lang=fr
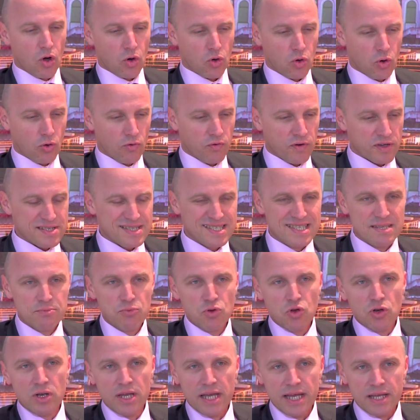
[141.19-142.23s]
qu'on va
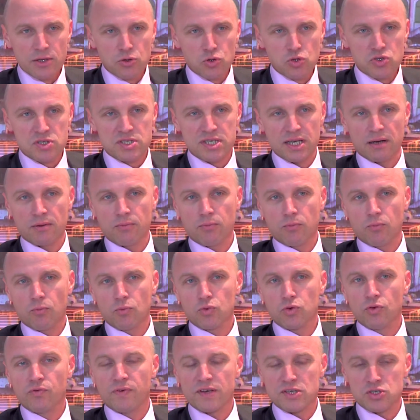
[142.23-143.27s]
simuler tout ça
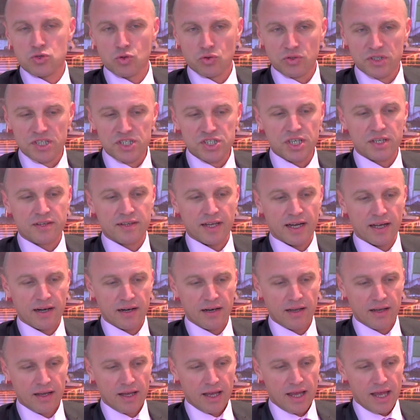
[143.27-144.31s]
de façon digitale